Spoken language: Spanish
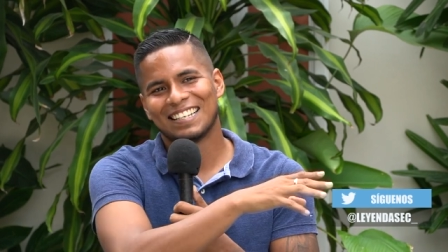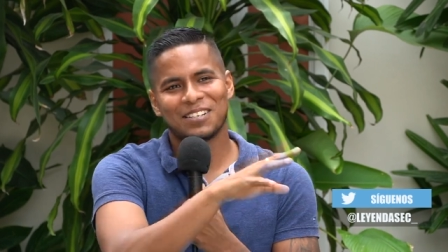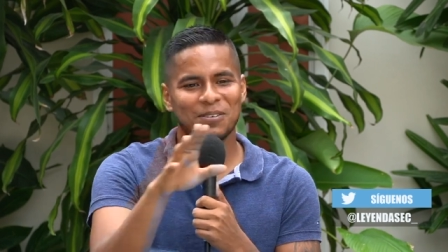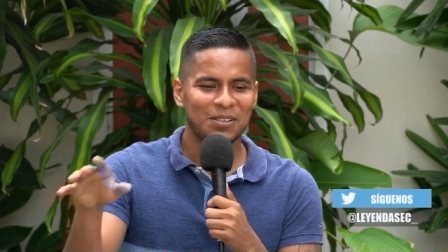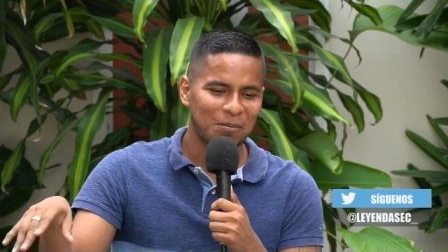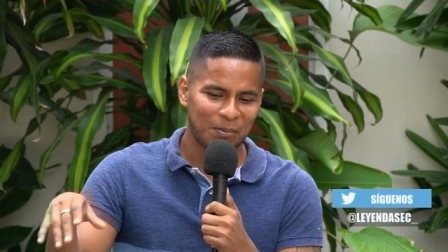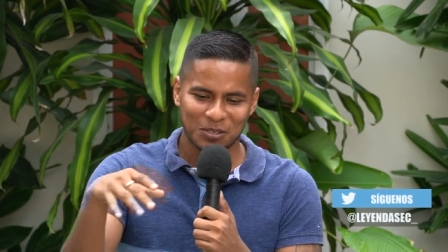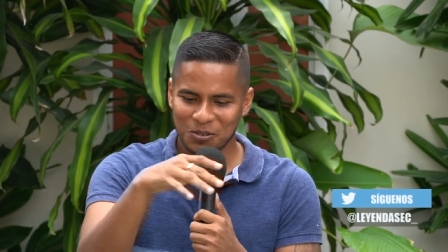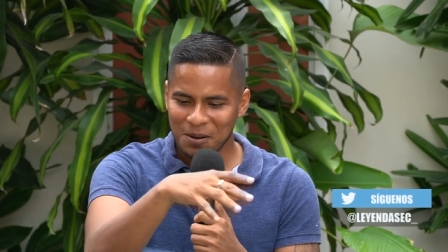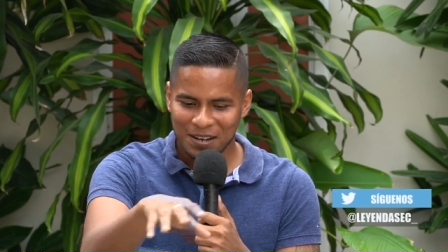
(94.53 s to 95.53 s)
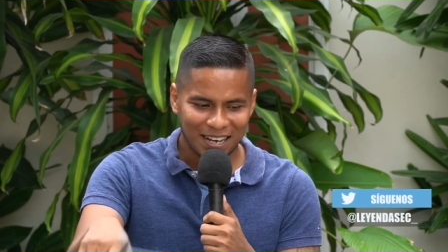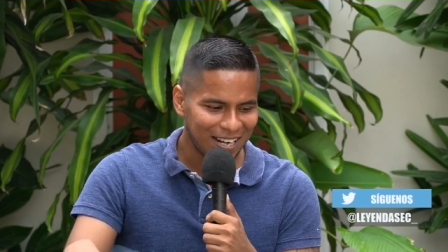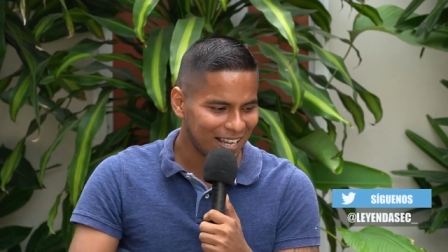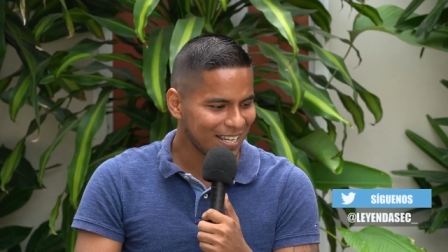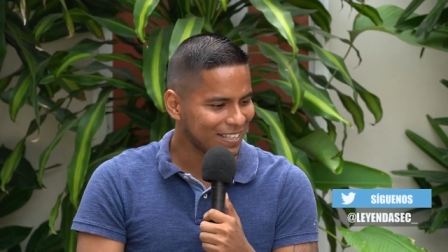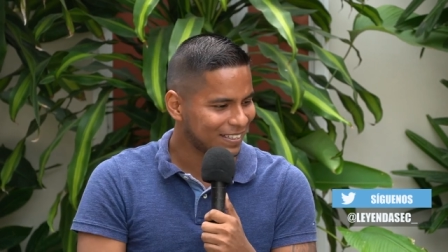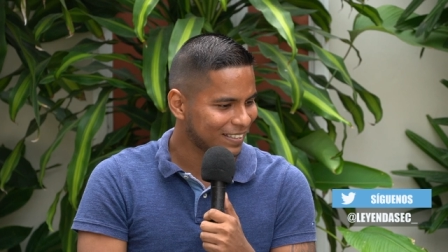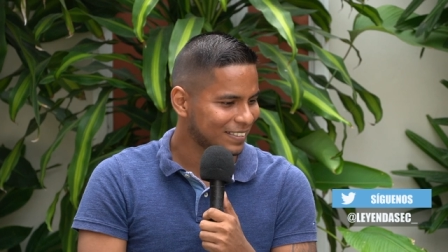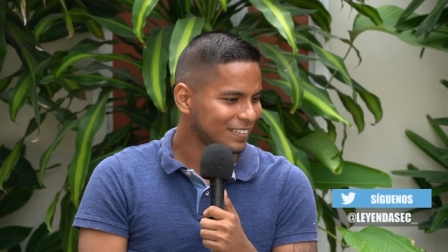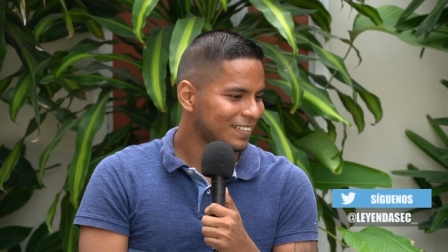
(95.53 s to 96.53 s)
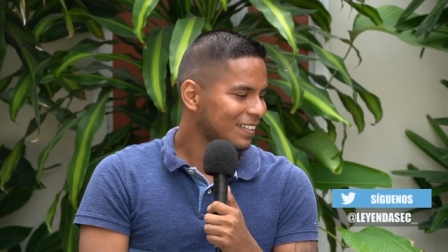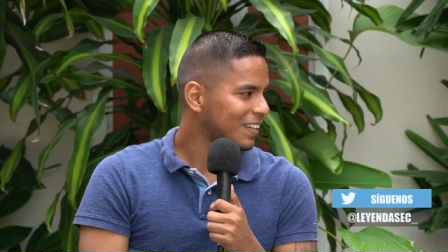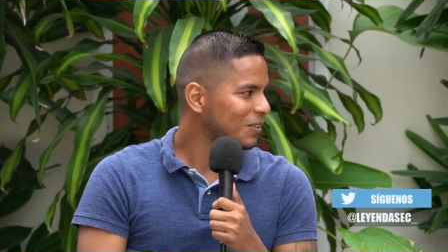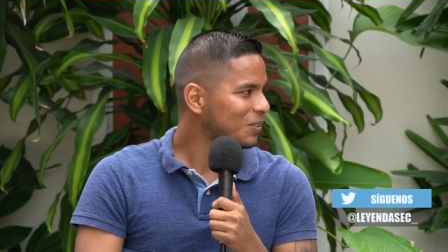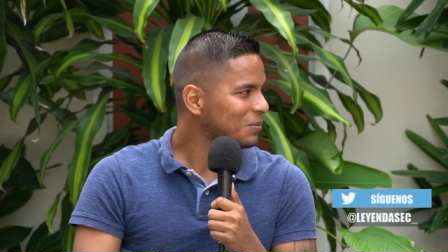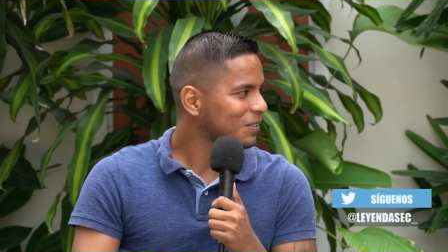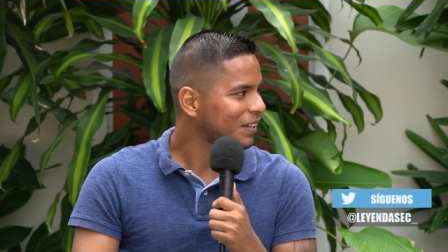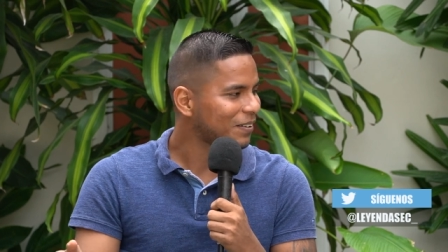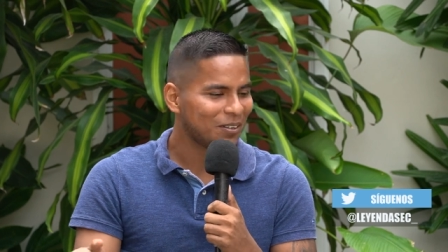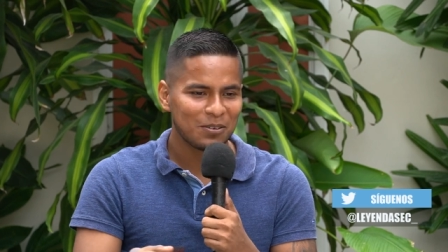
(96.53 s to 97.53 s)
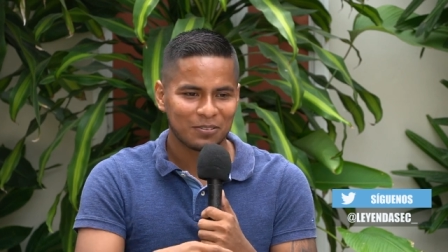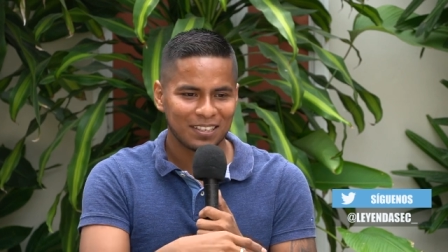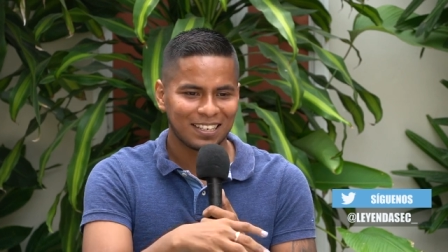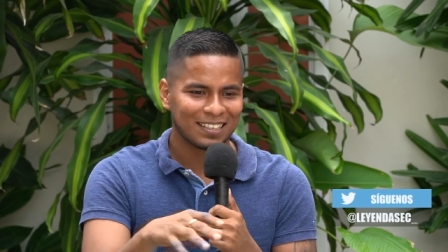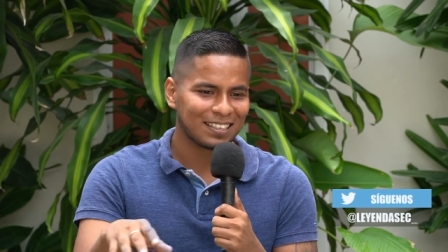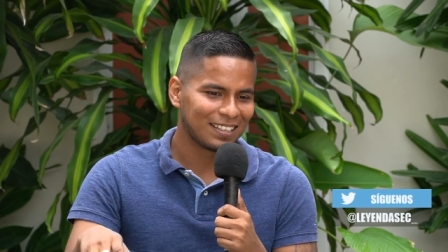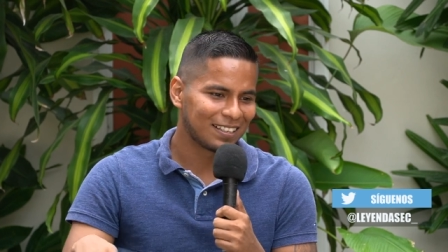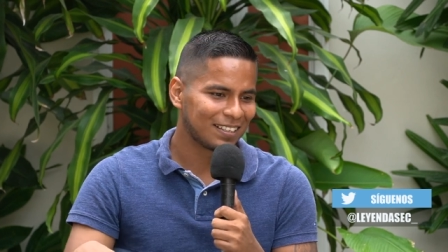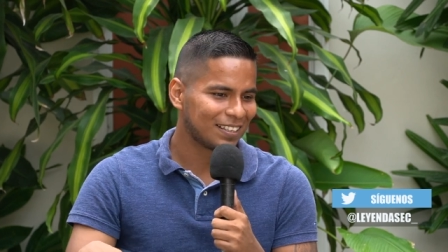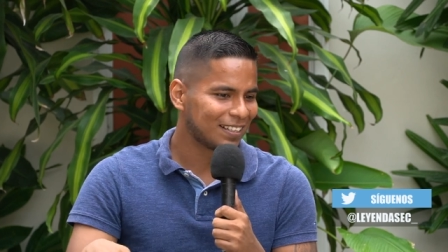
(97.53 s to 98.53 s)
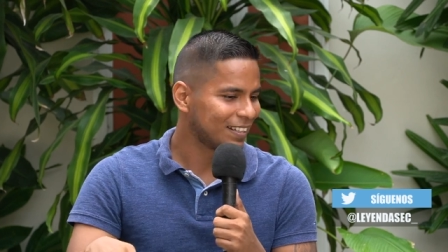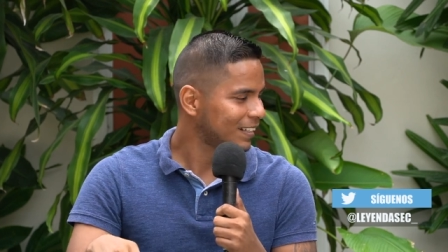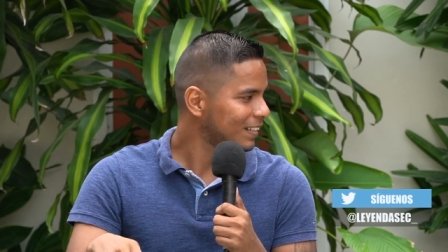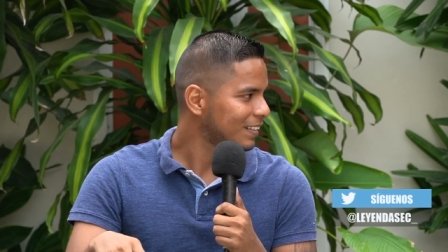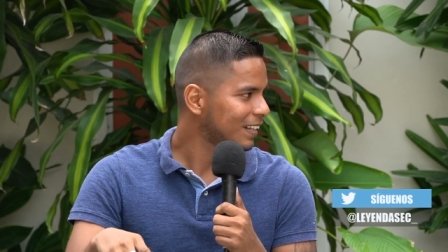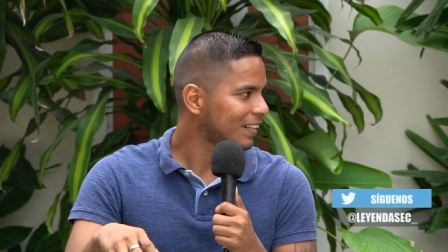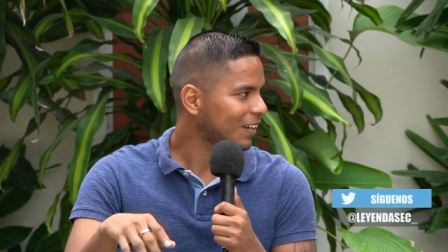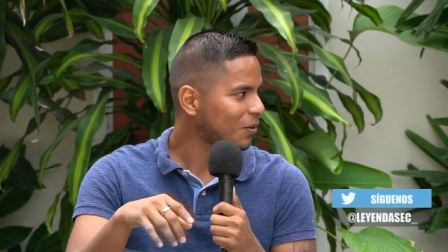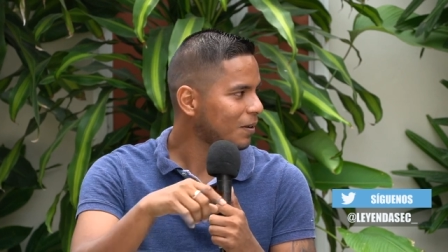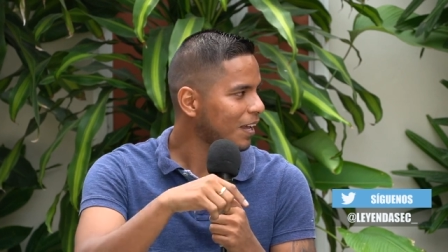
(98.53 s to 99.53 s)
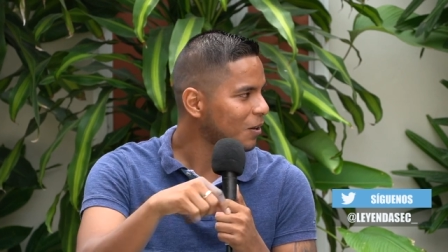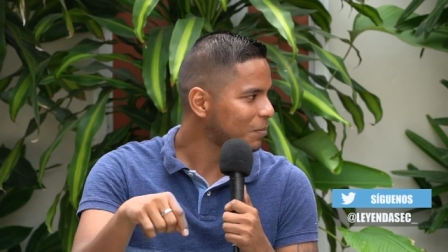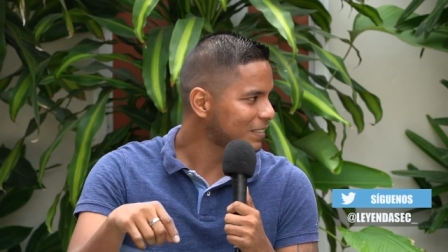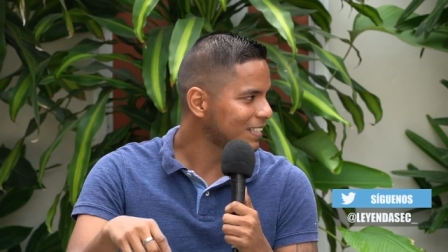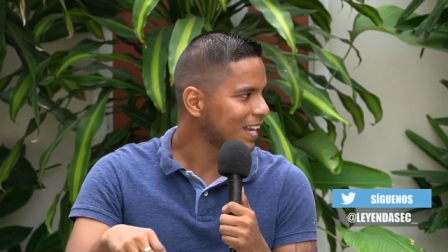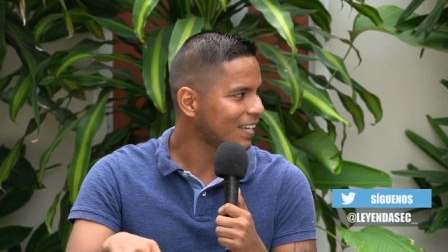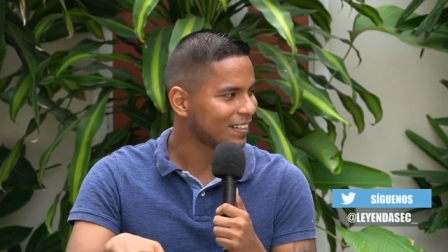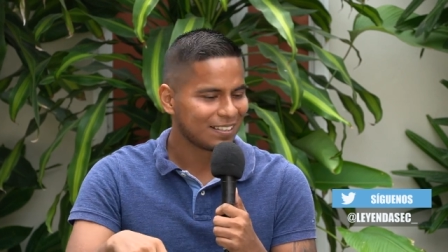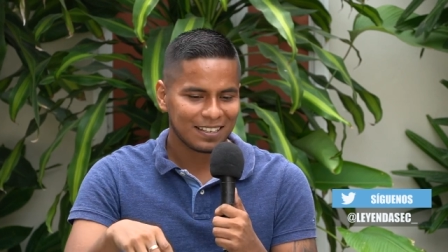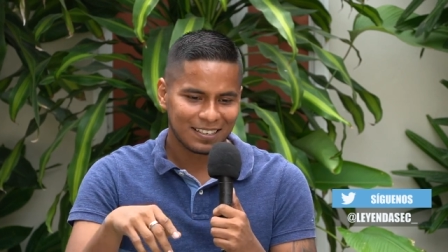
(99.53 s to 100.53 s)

Y bueno, empezó a bajar la gente. Y el último que bajó fue el, el, el, el que cobraba los pasajes.